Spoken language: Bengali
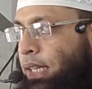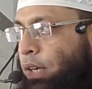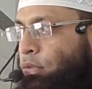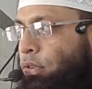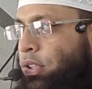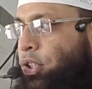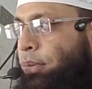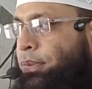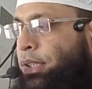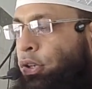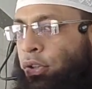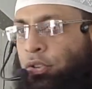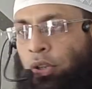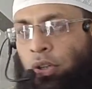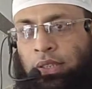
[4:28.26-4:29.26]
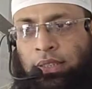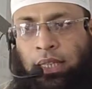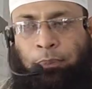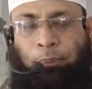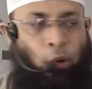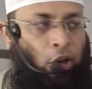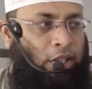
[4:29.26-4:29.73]
তাকোয়া শব্দের অর্থ হচ্ছে
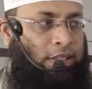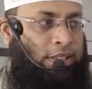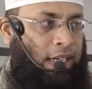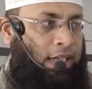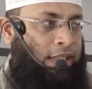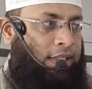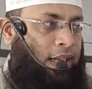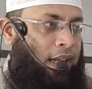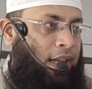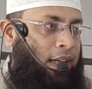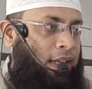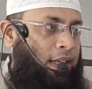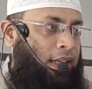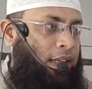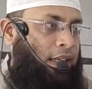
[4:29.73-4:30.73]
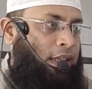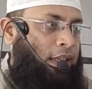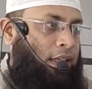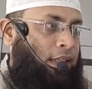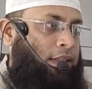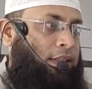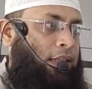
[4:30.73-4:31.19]
পরেশগারিতা
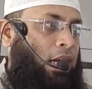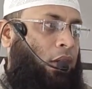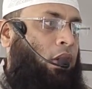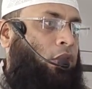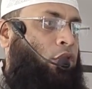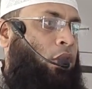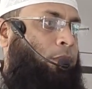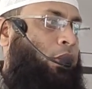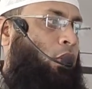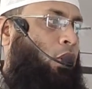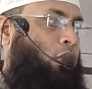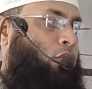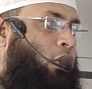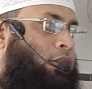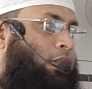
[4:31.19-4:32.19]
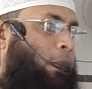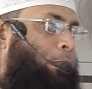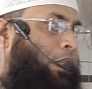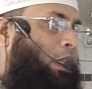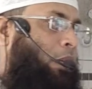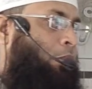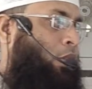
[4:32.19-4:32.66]
তাকোয়া শব্দের অর্থ হচ্ছে
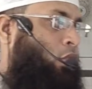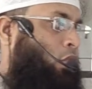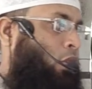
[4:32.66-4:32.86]
পৃথিবীর